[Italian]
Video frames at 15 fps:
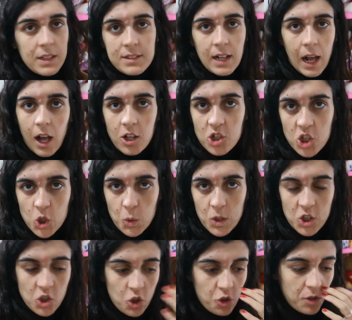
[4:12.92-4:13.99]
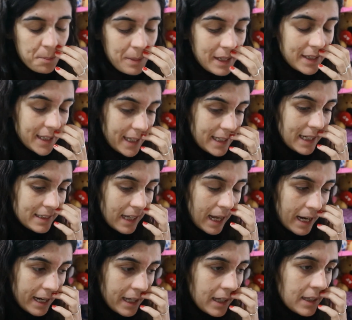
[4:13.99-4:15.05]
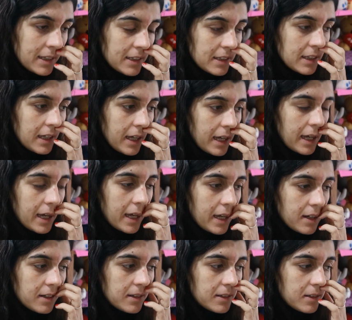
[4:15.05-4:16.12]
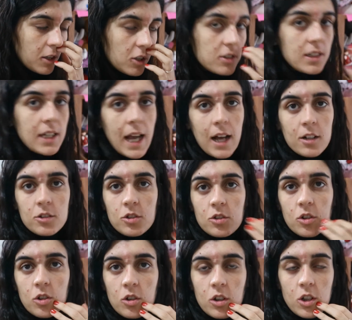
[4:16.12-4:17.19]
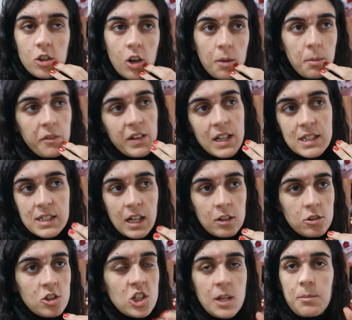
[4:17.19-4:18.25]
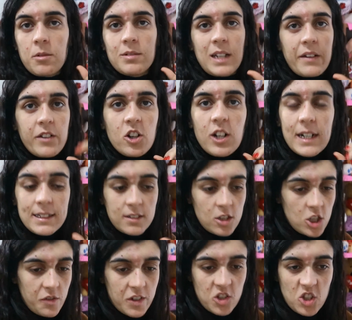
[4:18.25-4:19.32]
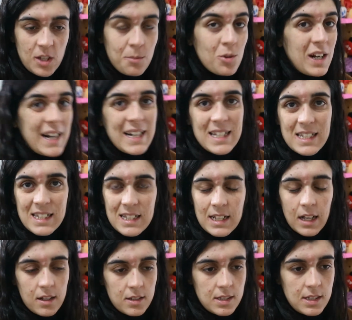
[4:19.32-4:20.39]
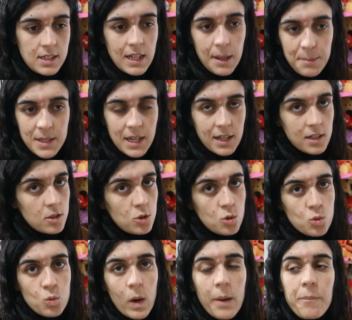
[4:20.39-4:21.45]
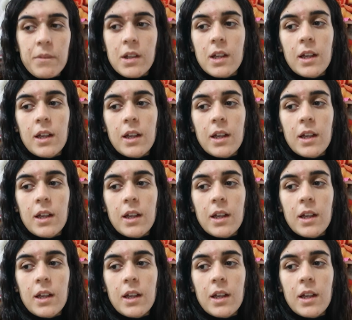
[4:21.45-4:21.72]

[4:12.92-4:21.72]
tra 5 giorni in pratica è Natale e uh, ogni anno io col mio fidanzato diciamo tra virgolette ci facciamo una lista sia mia che sua